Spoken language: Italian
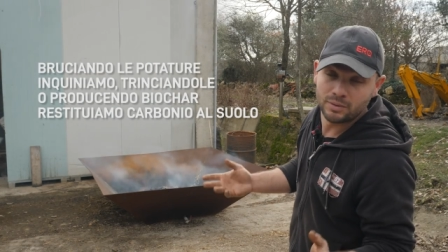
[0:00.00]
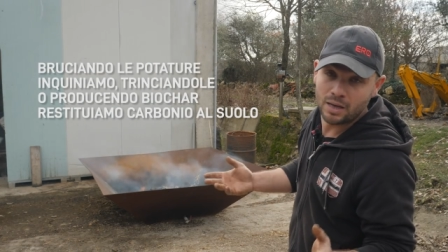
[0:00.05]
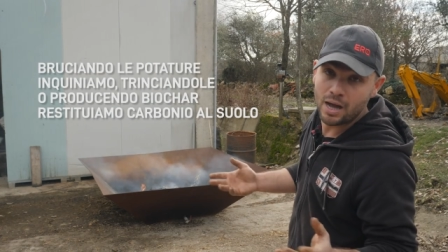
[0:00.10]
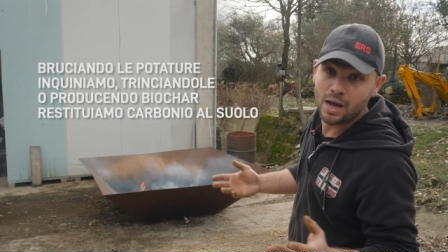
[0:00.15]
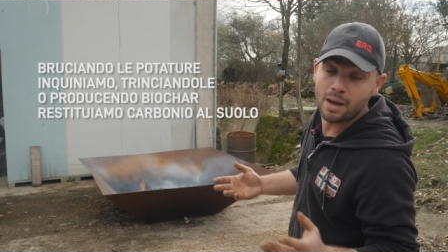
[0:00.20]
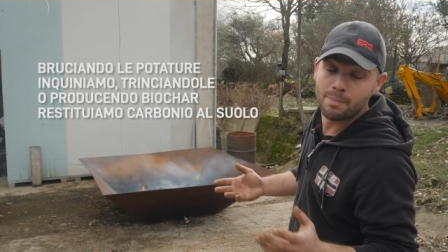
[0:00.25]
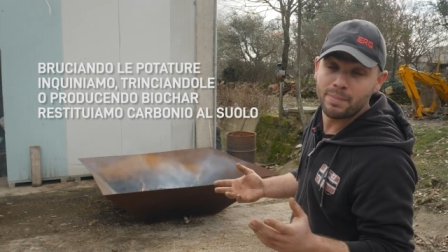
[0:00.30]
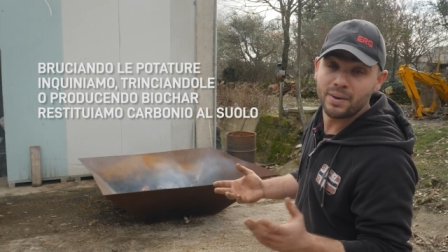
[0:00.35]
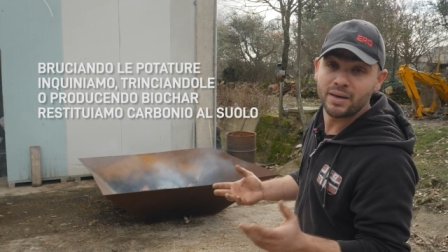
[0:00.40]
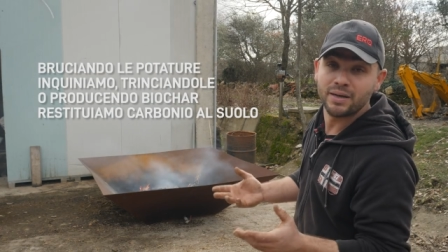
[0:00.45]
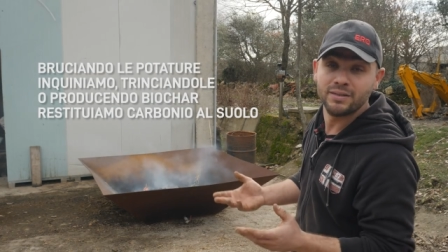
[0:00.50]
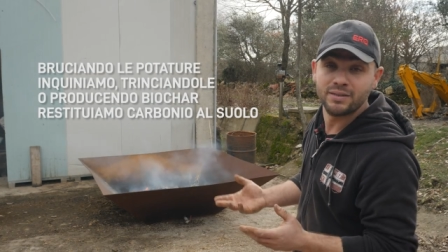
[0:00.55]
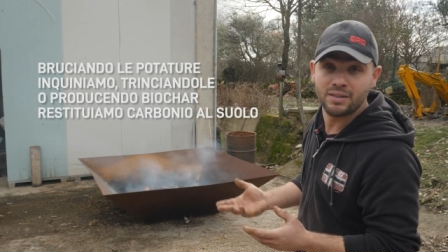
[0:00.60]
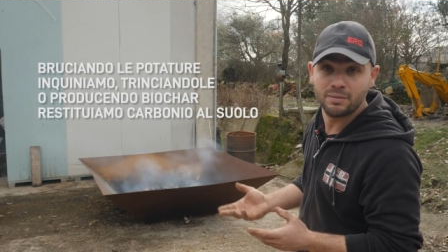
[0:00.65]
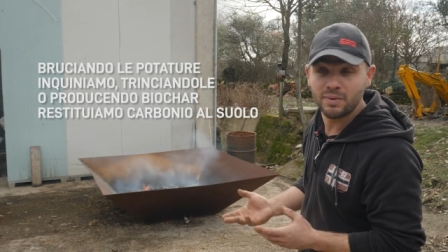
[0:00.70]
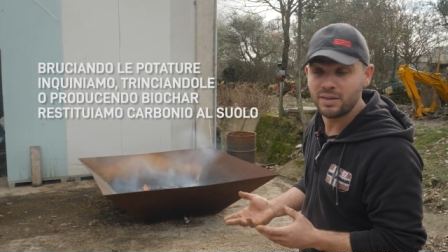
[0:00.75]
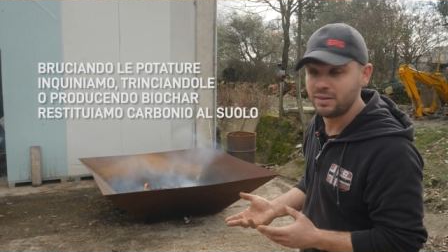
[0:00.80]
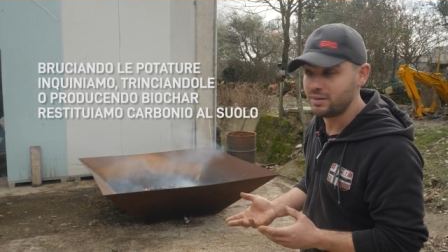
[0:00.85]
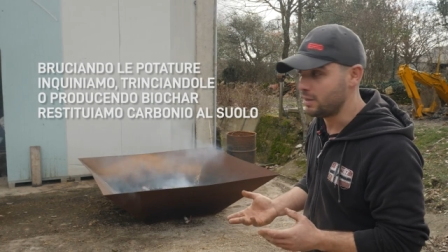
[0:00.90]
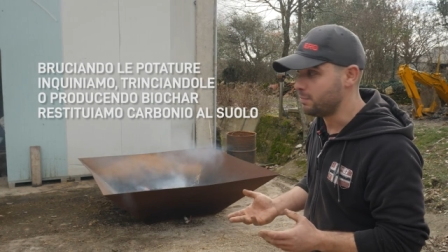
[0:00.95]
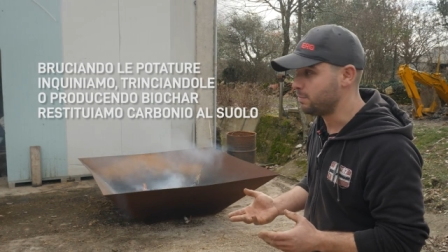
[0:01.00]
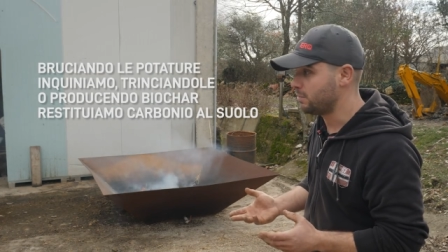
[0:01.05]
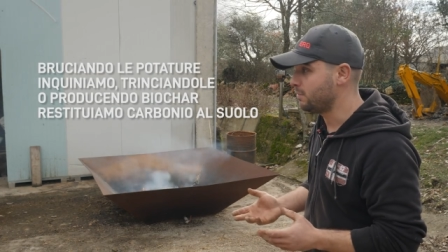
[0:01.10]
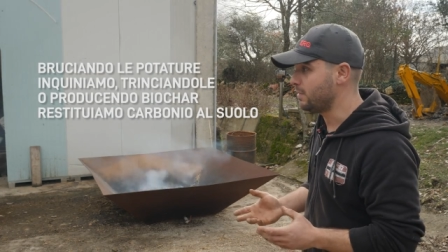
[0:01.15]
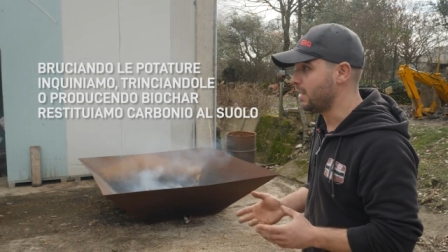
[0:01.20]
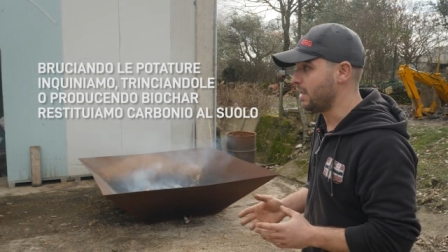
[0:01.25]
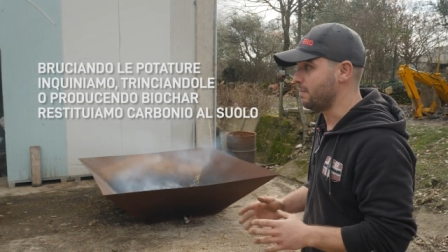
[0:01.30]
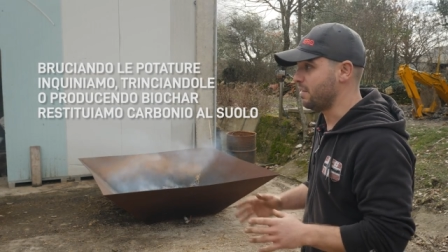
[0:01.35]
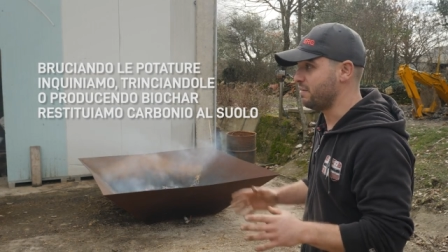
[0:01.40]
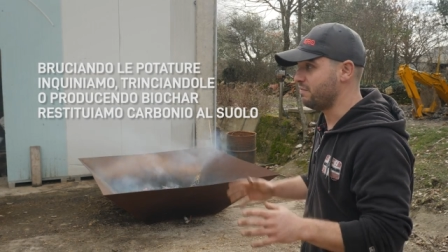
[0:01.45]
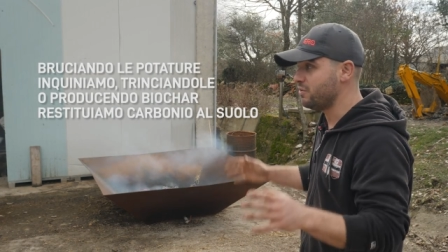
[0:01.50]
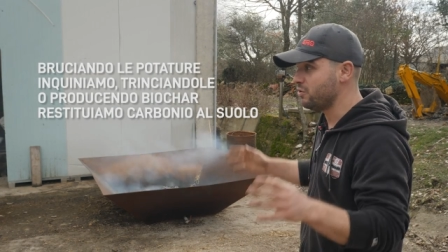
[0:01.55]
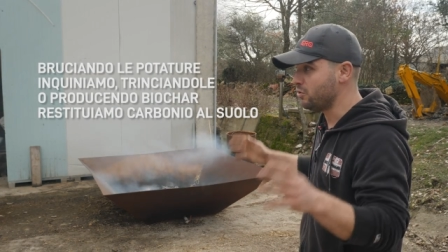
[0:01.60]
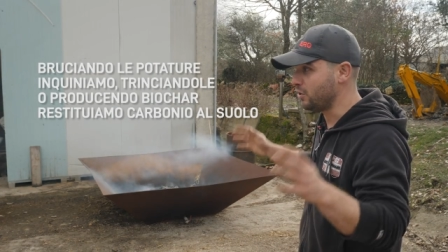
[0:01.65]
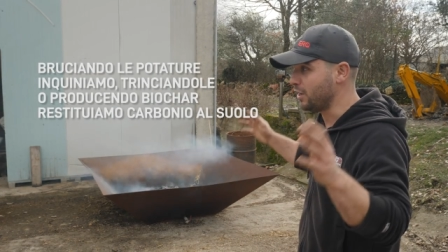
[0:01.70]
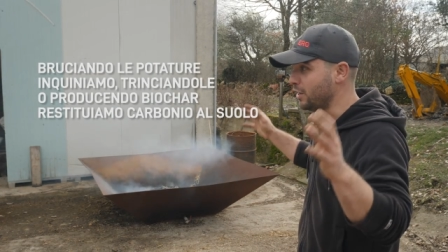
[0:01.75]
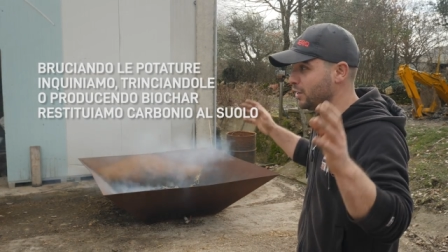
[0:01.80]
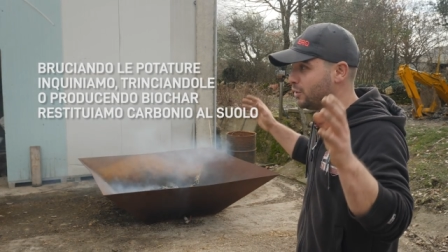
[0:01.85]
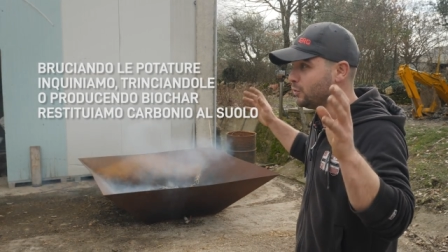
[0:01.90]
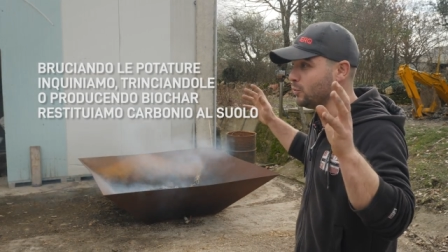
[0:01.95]
apparentemente il problema, è vero
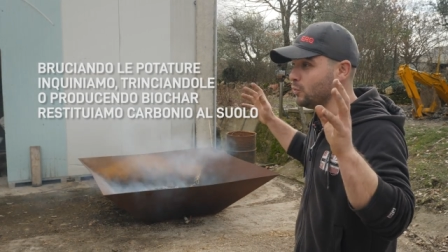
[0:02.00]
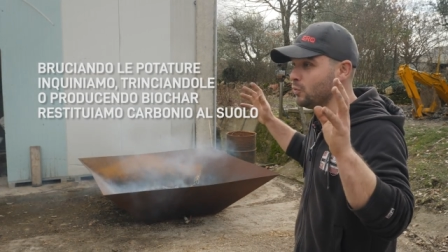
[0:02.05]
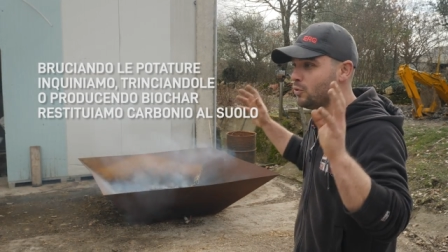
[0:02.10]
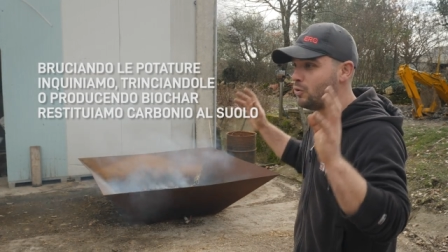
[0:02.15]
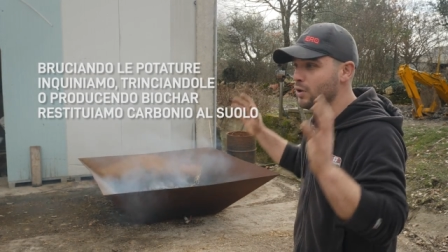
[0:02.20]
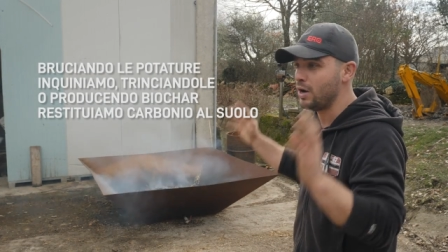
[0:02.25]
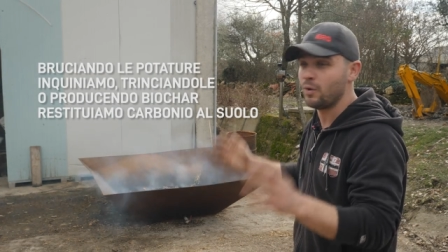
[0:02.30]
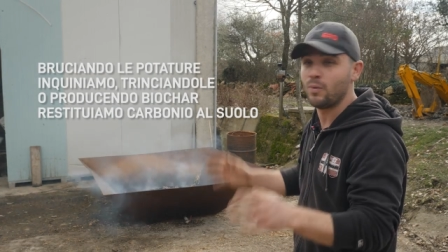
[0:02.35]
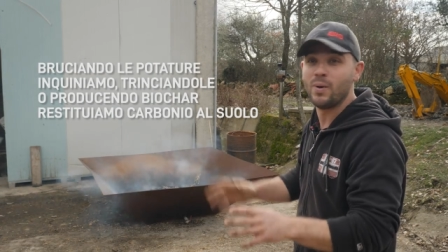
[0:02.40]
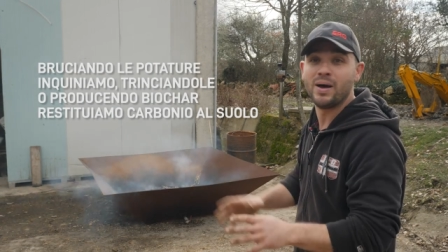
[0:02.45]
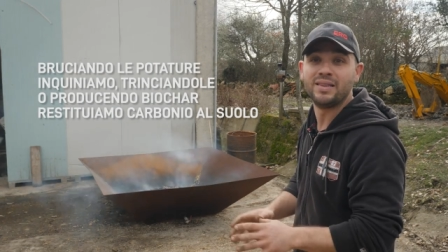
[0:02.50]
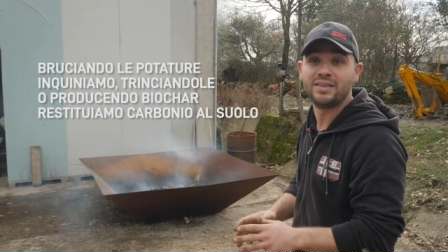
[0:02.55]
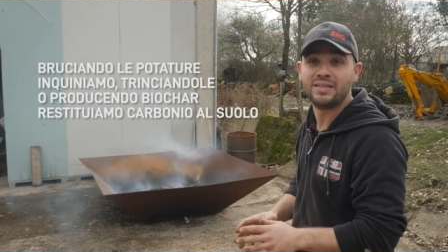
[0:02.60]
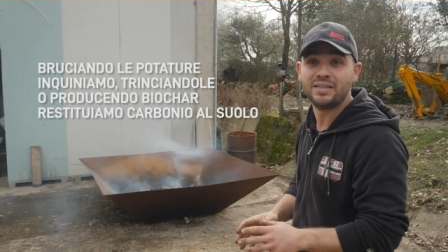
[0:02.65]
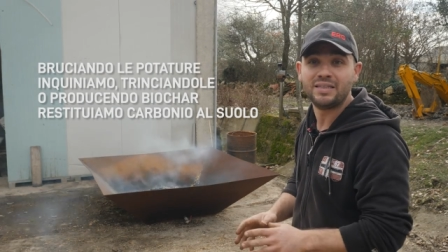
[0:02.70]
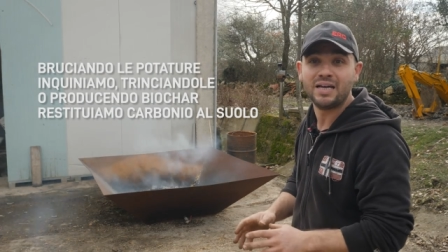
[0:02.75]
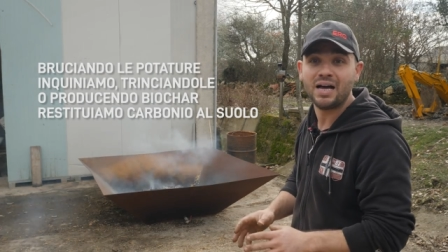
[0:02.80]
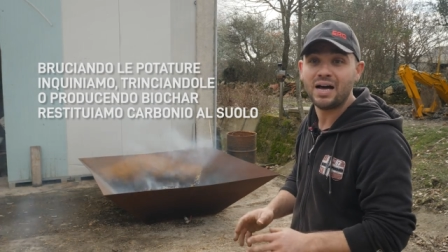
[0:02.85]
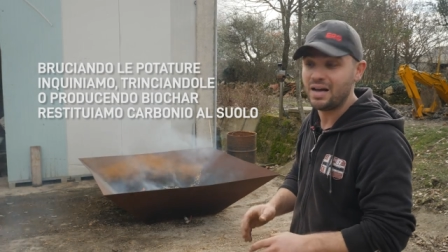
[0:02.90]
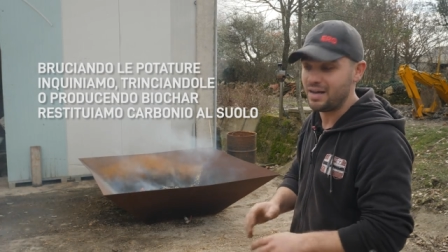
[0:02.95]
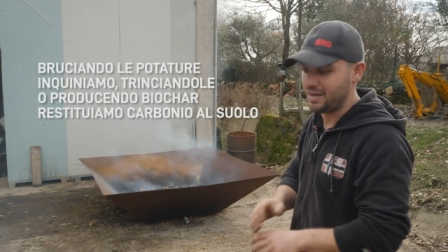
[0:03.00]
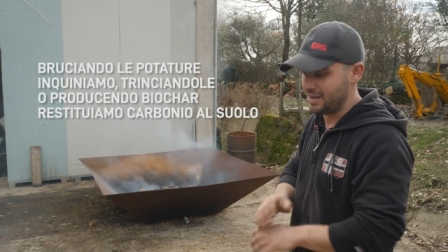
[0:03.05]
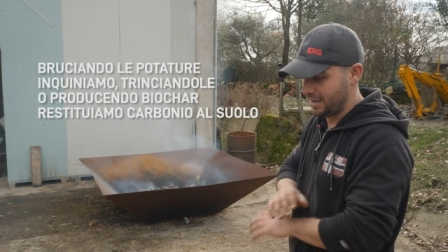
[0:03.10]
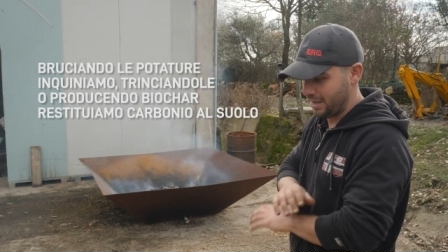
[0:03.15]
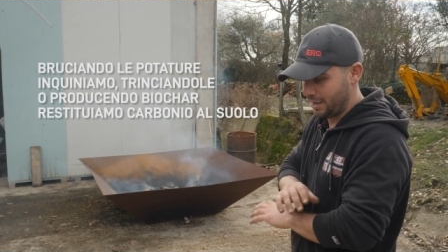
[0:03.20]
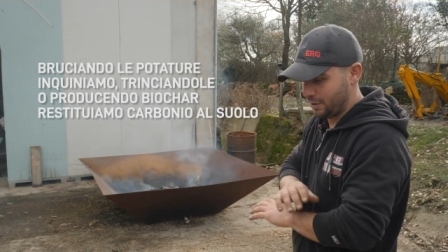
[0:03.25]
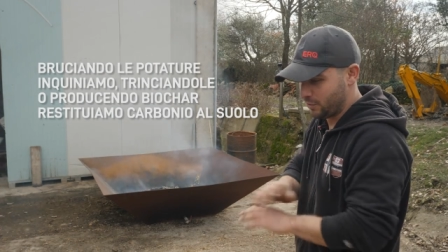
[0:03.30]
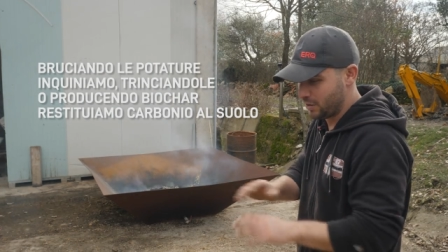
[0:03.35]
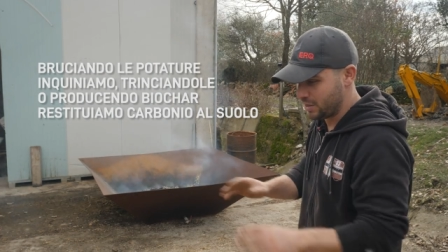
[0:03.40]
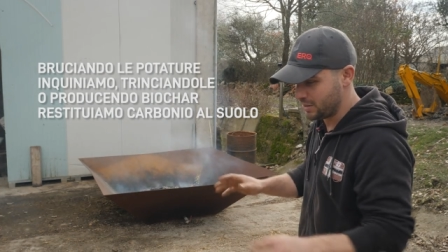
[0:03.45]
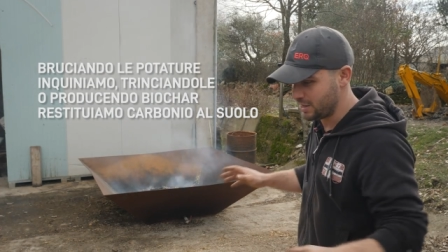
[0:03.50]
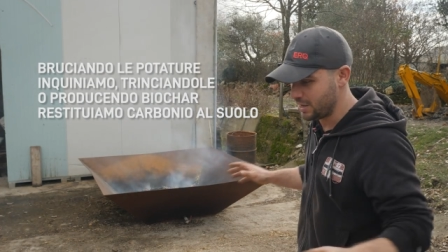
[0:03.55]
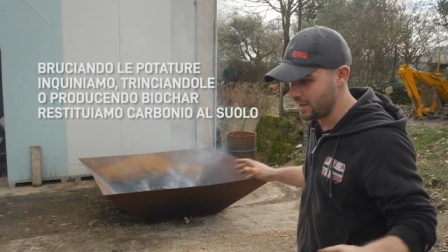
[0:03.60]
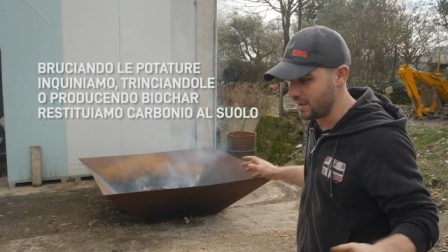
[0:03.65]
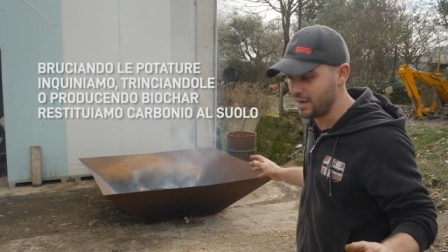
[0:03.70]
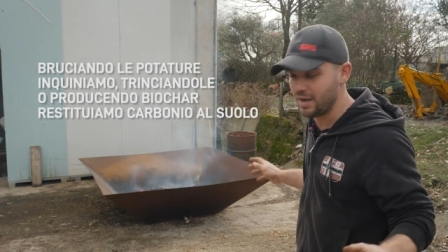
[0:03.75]
che riduco la quantità e quindi